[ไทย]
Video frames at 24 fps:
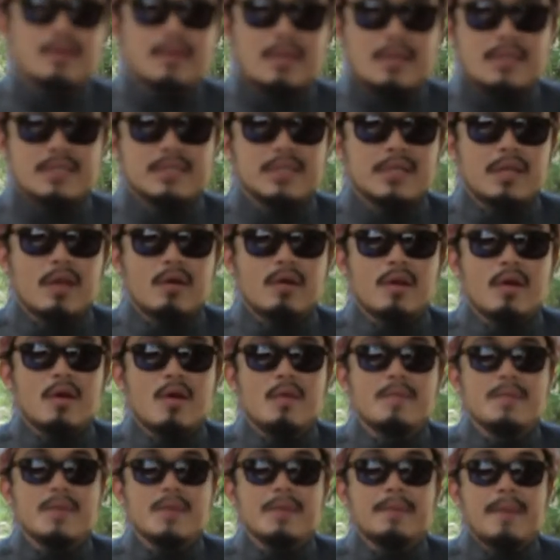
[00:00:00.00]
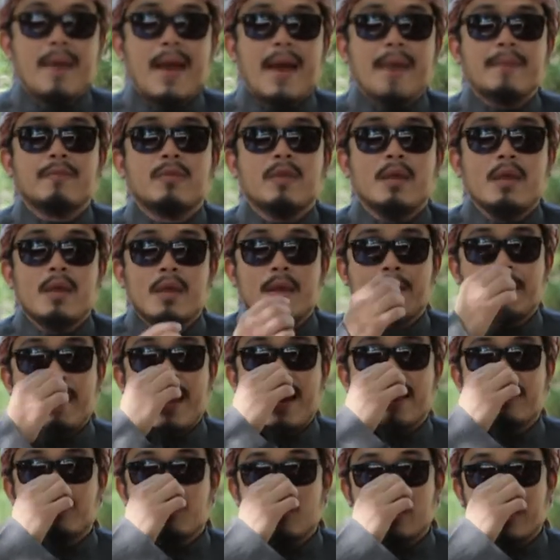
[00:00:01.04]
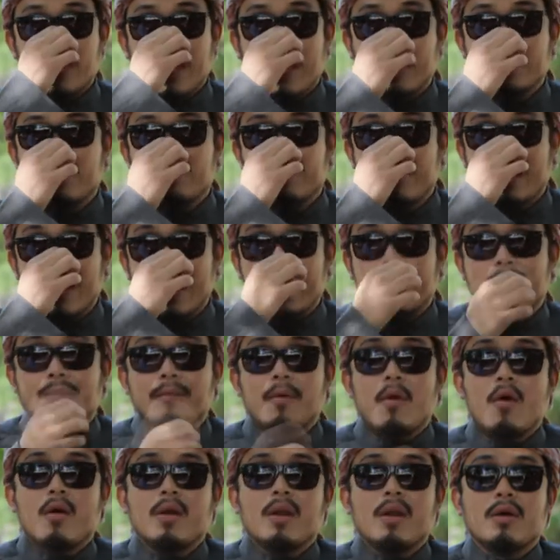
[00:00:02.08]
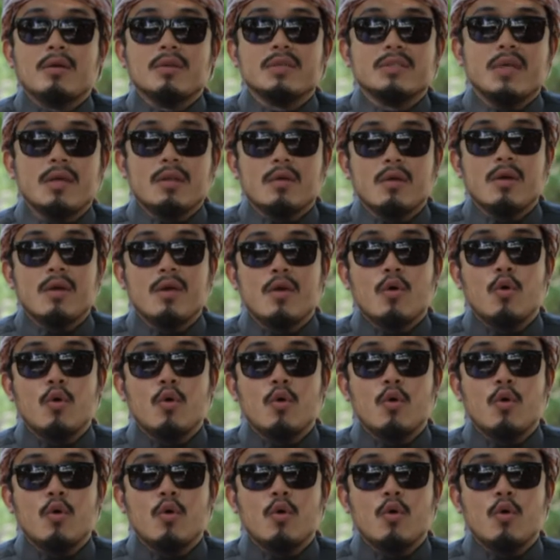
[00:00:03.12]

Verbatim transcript: แต่จริงๆแล้วเราก็มีภาพภาพ ตัวแทนที่ฝรั่งมองเราอย่างเช่น